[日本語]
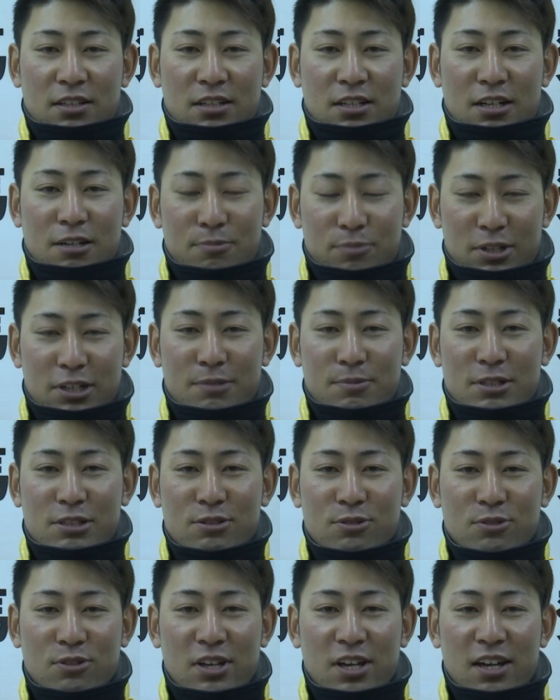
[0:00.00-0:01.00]
頑張りま
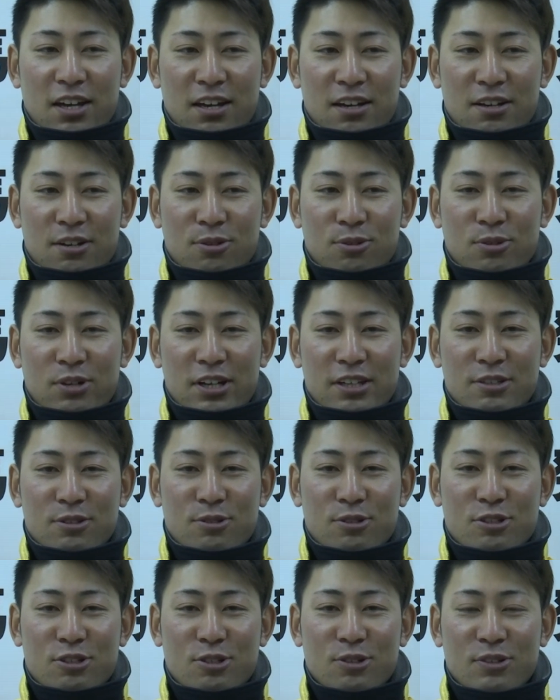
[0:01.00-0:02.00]
すので応援
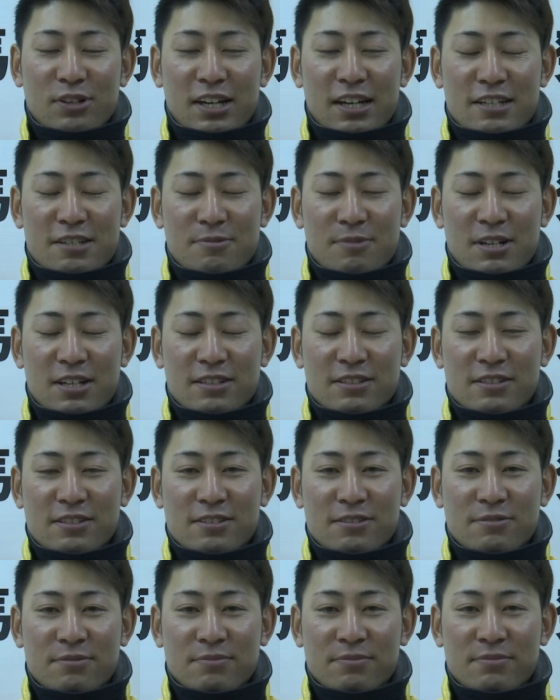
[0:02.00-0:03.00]
よろしくお願いします